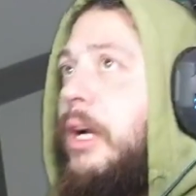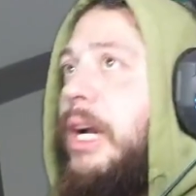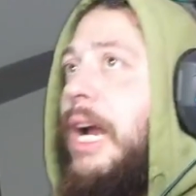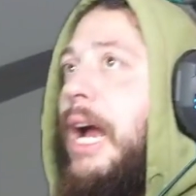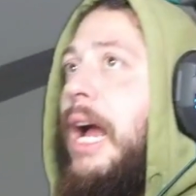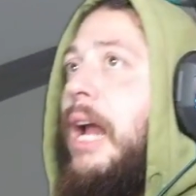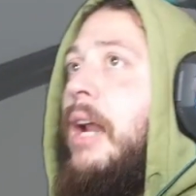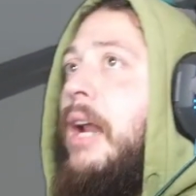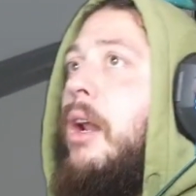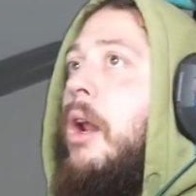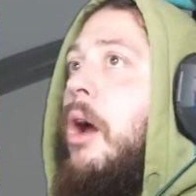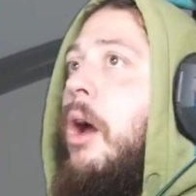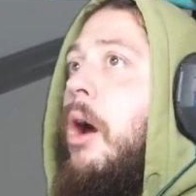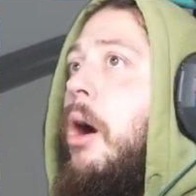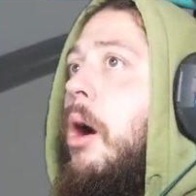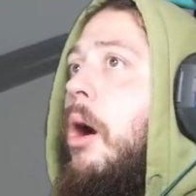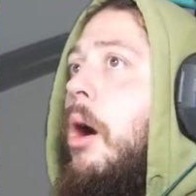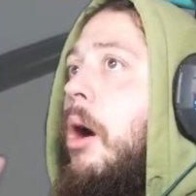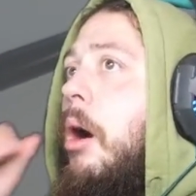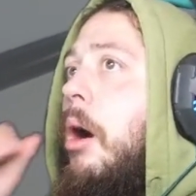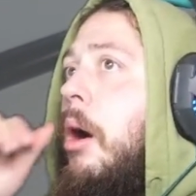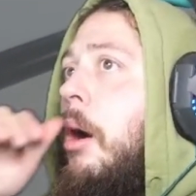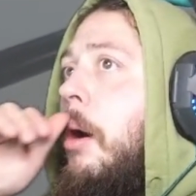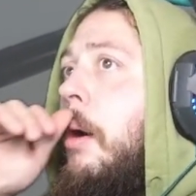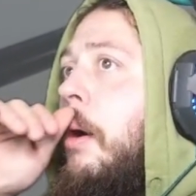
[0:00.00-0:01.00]
Ah
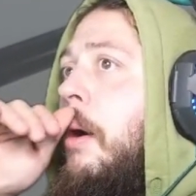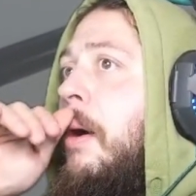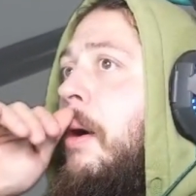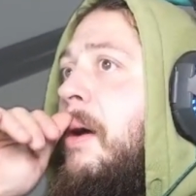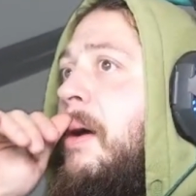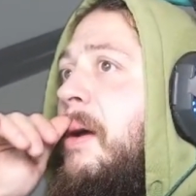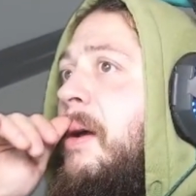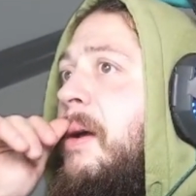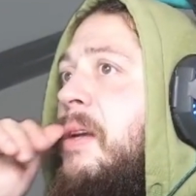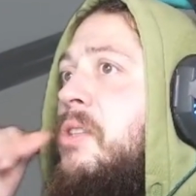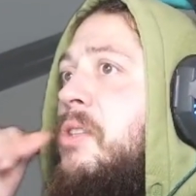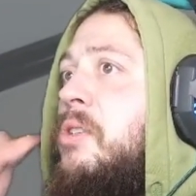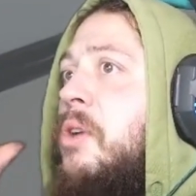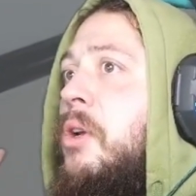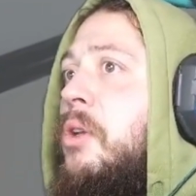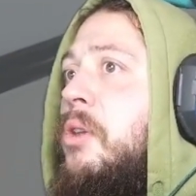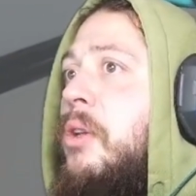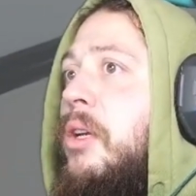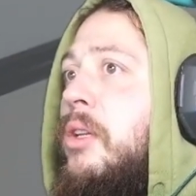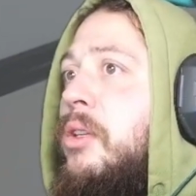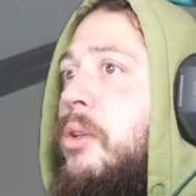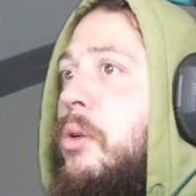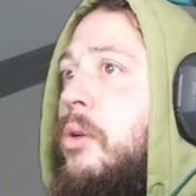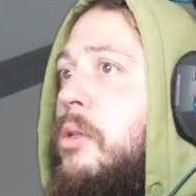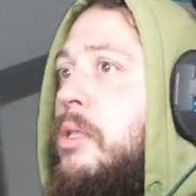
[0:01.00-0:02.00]
no! Sono
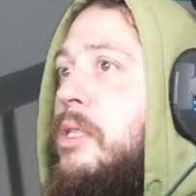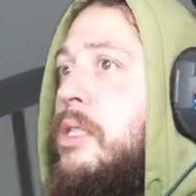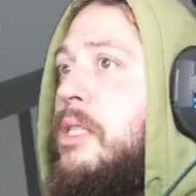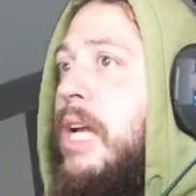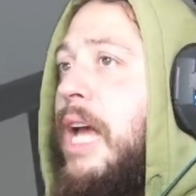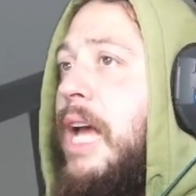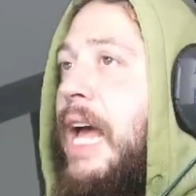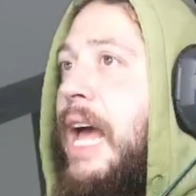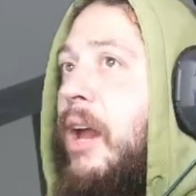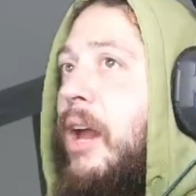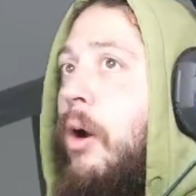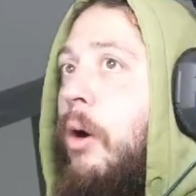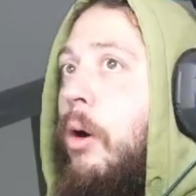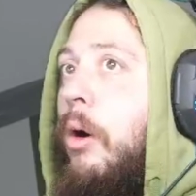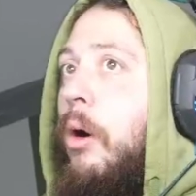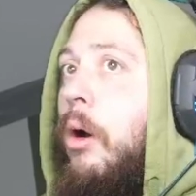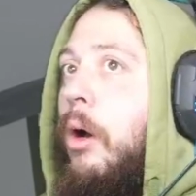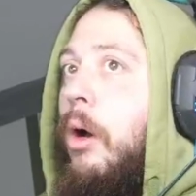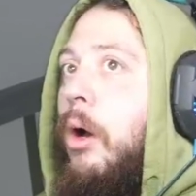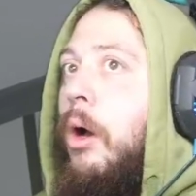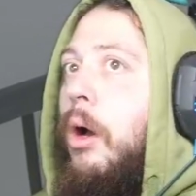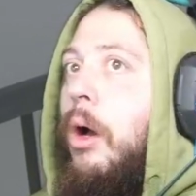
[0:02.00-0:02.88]
ritornato allo zero.